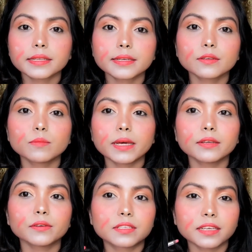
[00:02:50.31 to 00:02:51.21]
শ্যাডো মানে
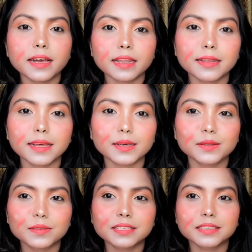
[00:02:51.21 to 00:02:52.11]
হচ্ছে গালে
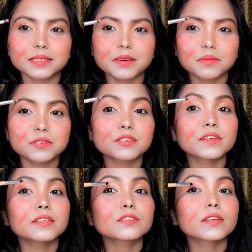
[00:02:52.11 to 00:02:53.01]
লাগানোর জিনিস না
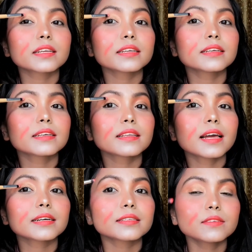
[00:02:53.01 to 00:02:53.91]
অবশ্যই চোখে
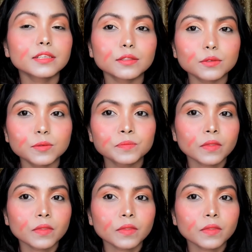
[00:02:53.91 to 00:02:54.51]
লাগানোর কিন্তু